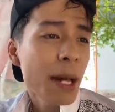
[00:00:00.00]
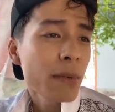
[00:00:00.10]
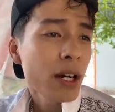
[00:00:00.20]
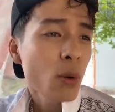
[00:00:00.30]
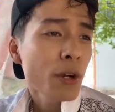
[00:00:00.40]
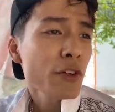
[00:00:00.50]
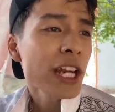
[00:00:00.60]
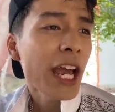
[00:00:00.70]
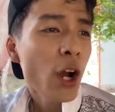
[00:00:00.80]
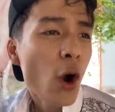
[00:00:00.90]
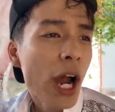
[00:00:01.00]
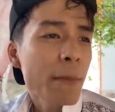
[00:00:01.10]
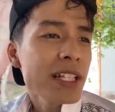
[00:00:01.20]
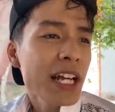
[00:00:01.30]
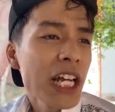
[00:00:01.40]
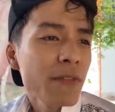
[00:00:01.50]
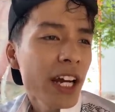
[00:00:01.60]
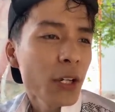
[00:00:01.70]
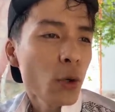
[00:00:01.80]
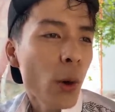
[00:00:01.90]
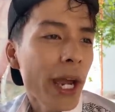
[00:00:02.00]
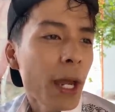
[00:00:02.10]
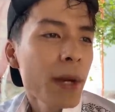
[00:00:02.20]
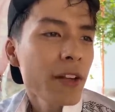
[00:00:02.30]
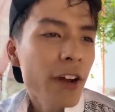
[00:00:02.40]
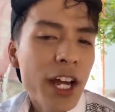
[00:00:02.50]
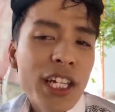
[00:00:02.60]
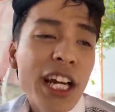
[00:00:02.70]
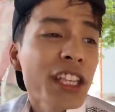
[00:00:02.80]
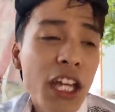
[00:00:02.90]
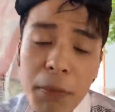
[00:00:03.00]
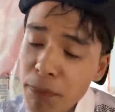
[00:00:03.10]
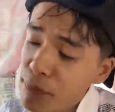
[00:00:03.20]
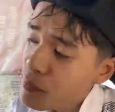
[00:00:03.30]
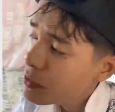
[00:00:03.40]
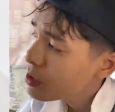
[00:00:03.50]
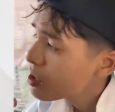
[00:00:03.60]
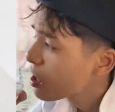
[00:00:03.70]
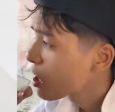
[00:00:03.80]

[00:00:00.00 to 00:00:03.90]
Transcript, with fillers: làm à, quan viên hai họ hai bên gia đình với cả nội ngoại hai bên phải đi can thiệp bạn bạn, bạn